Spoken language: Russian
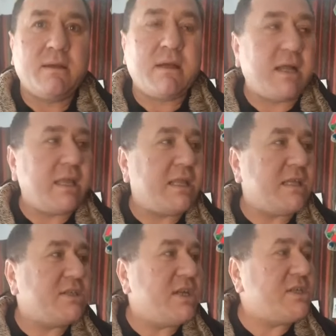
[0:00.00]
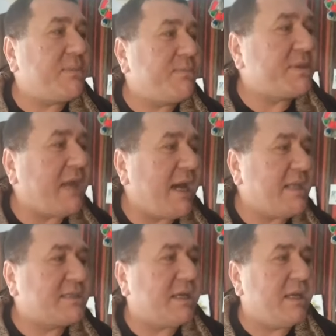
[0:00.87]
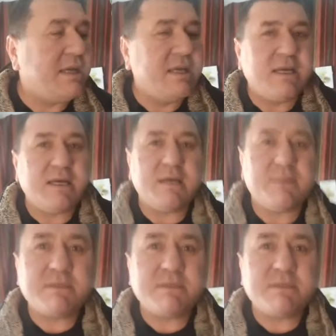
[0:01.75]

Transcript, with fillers: Когда эта женщина пытается э,